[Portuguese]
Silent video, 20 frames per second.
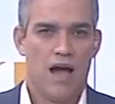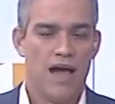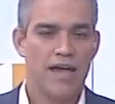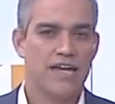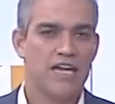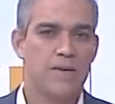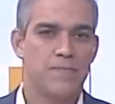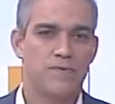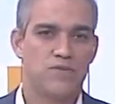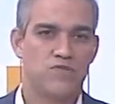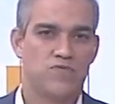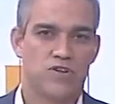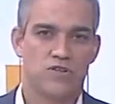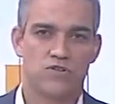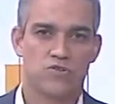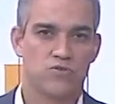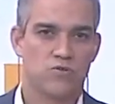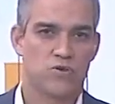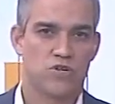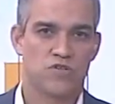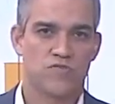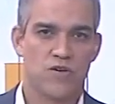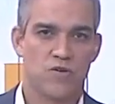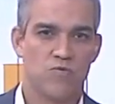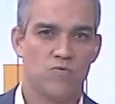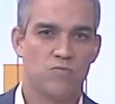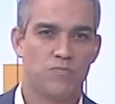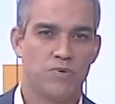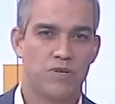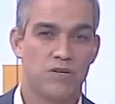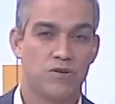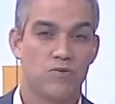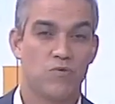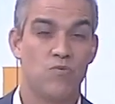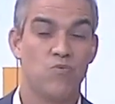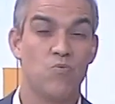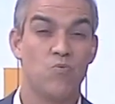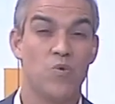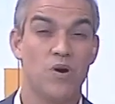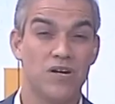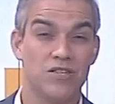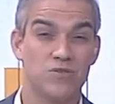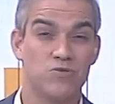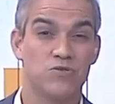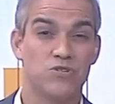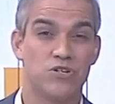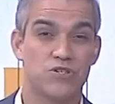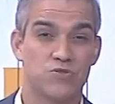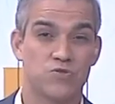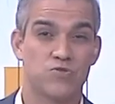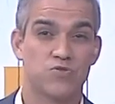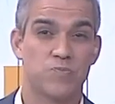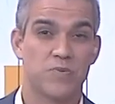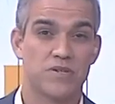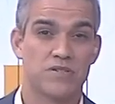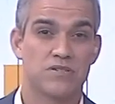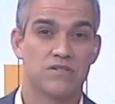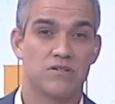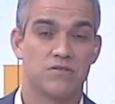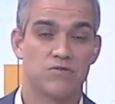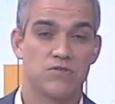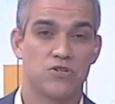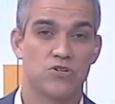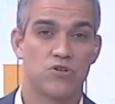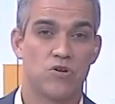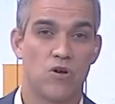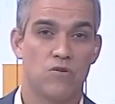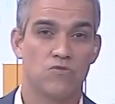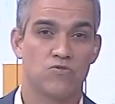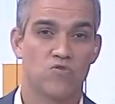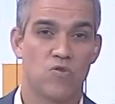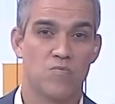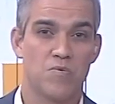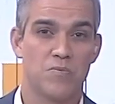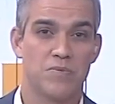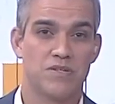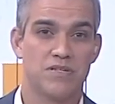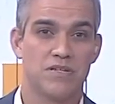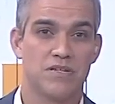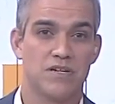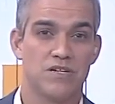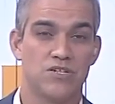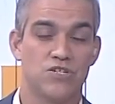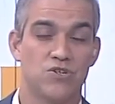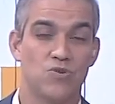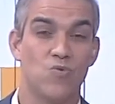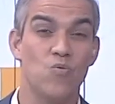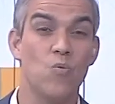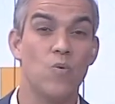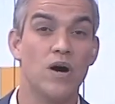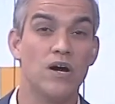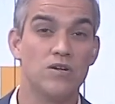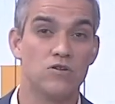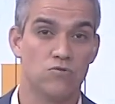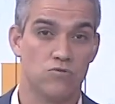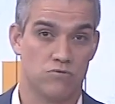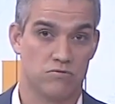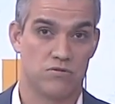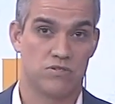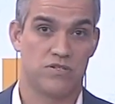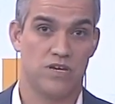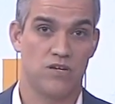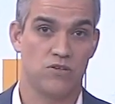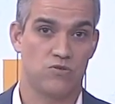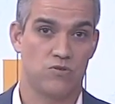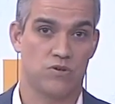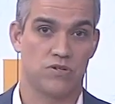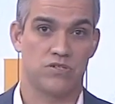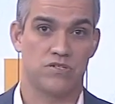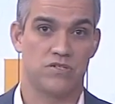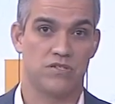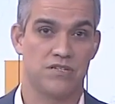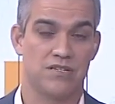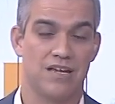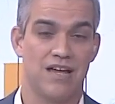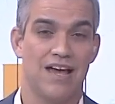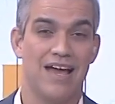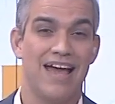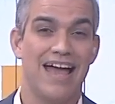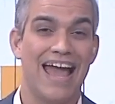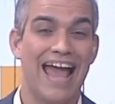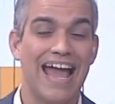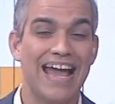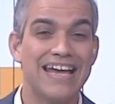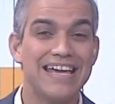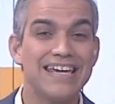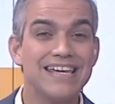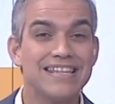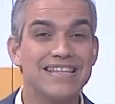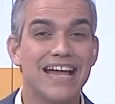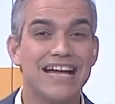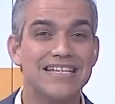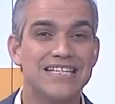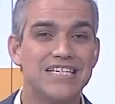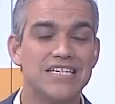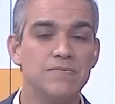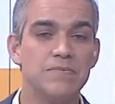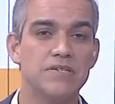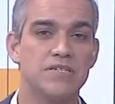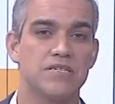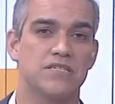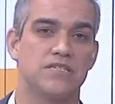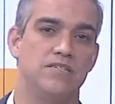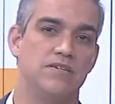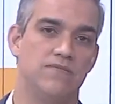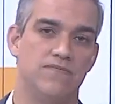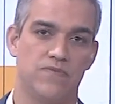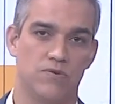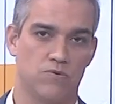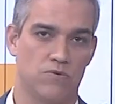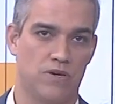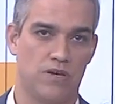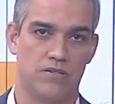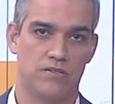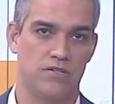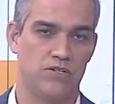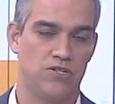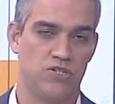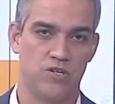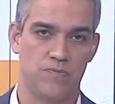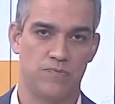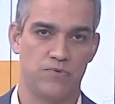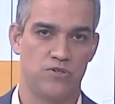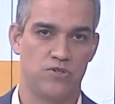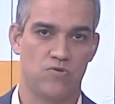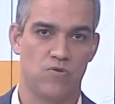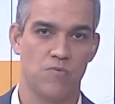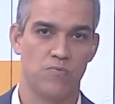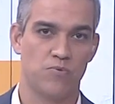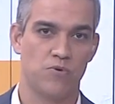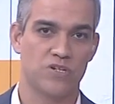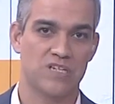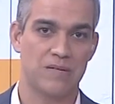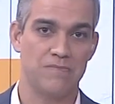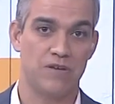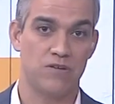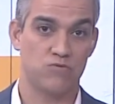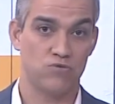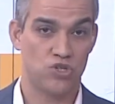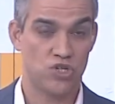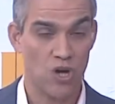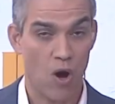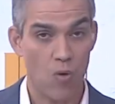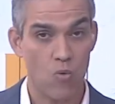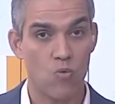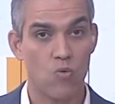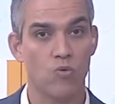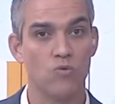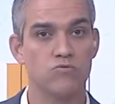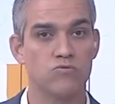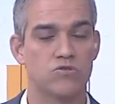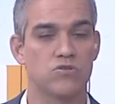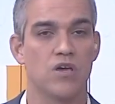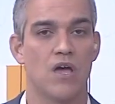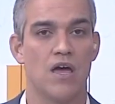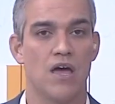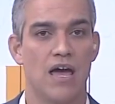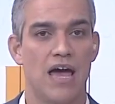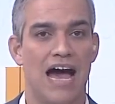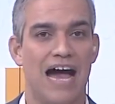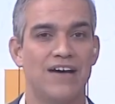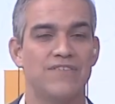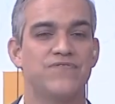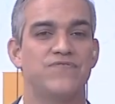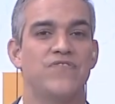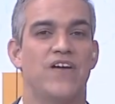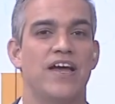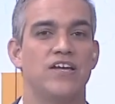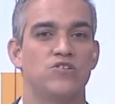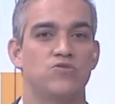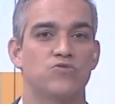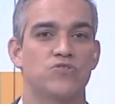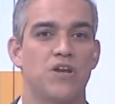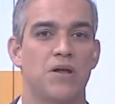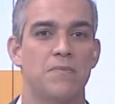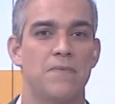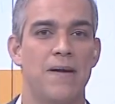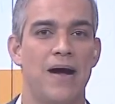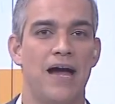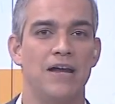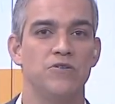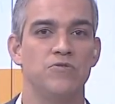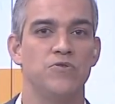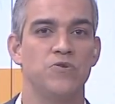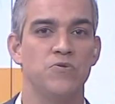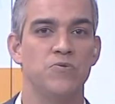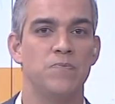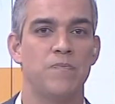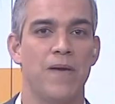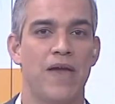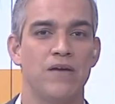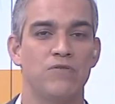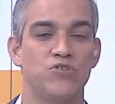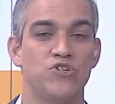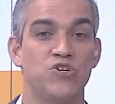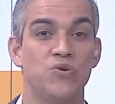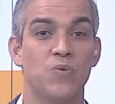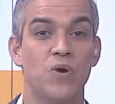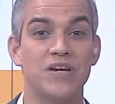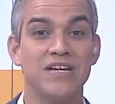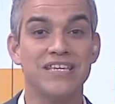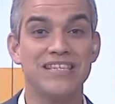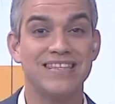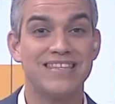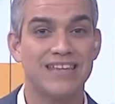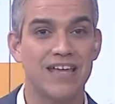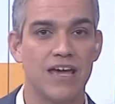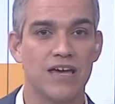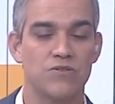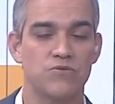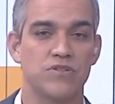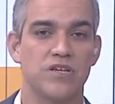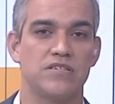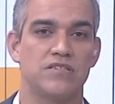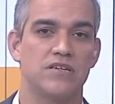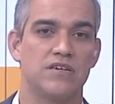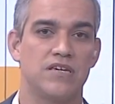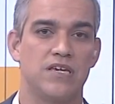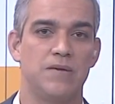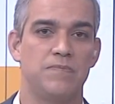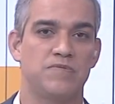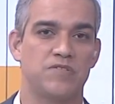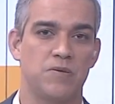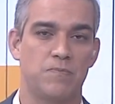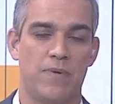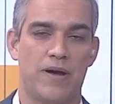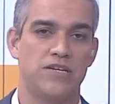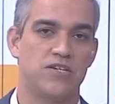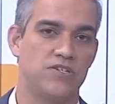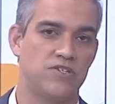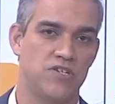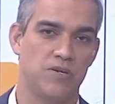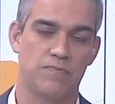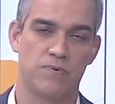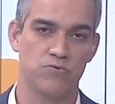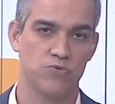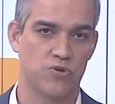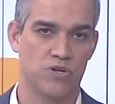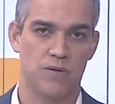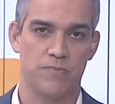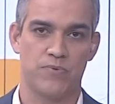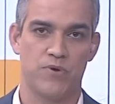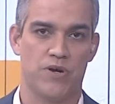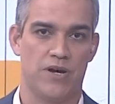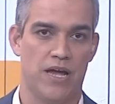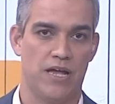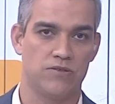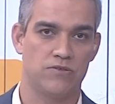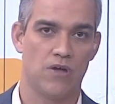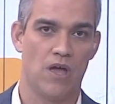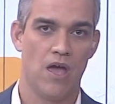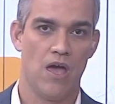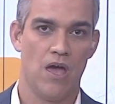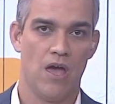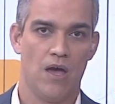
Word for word: A equipe de Vassouras vai cumprir um ano de suspensão de jogos como mandante. Um ano sem torcida. É inadmissível que esse tipo de comportamento de alguns afete o trabalho e o empenho de um ano inteiro das equipes que participam do campeonato.